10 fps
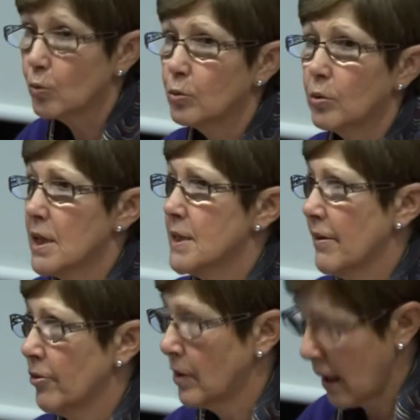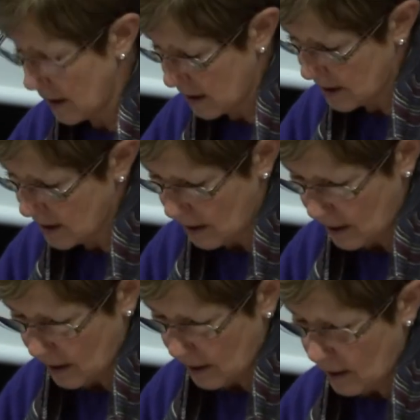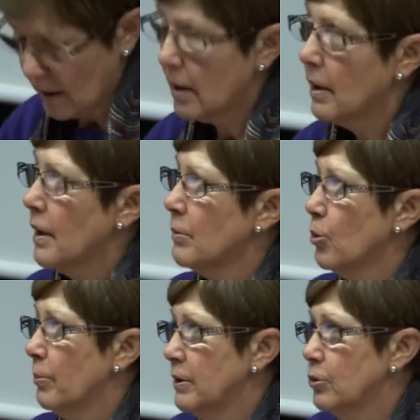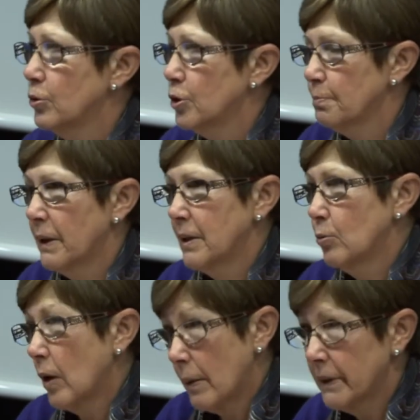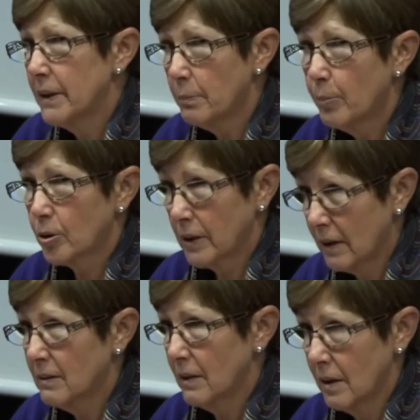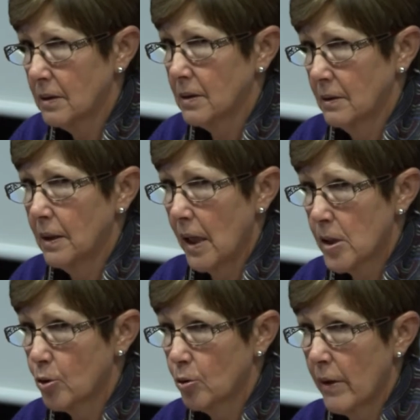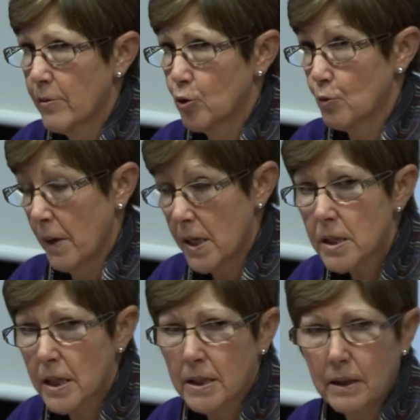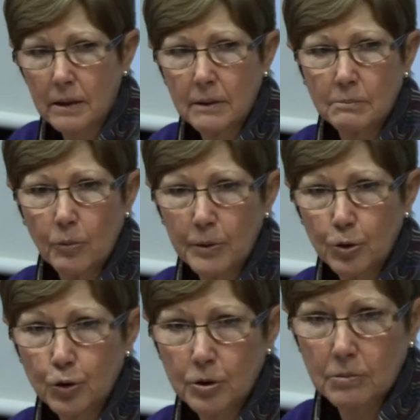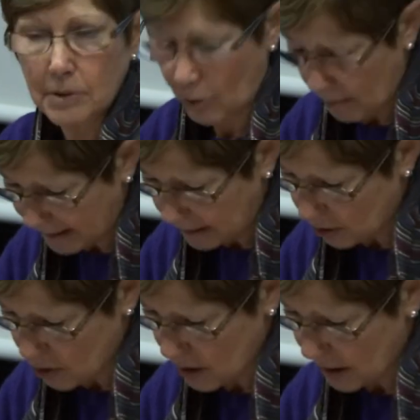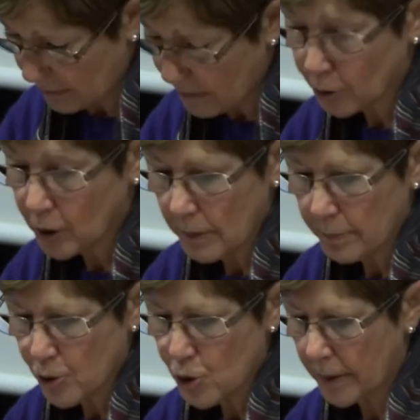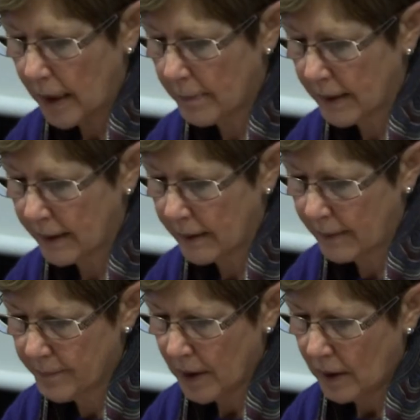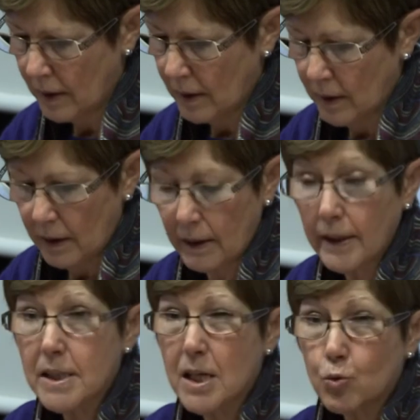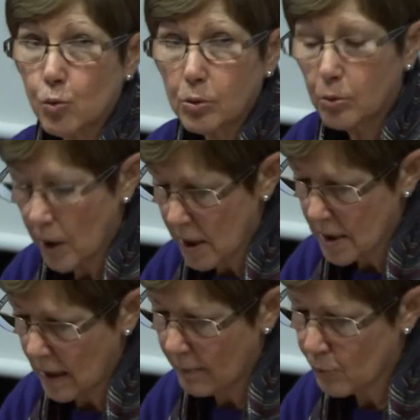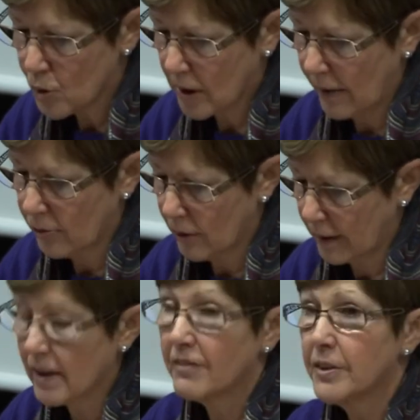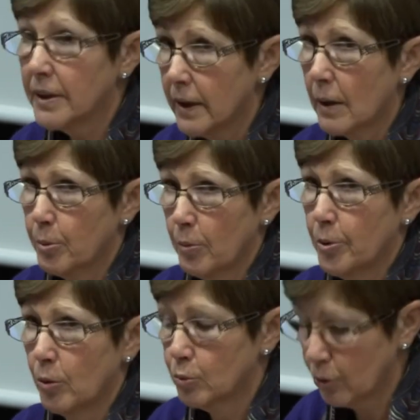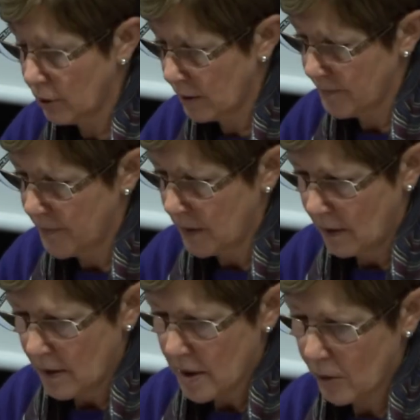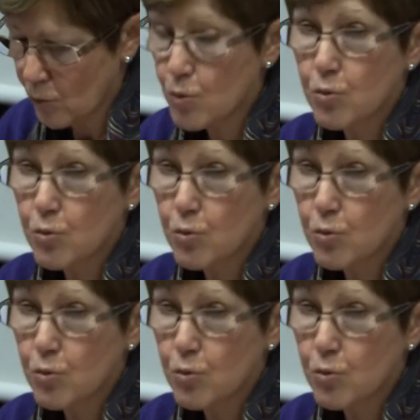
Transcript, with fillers: culturas nacionales en momentos particularmente importantes de la historia de estos países, en momentos traumáticos, y al mismo tiempo sobre la manera en que esas culturas han buscado redefinir al propio autor según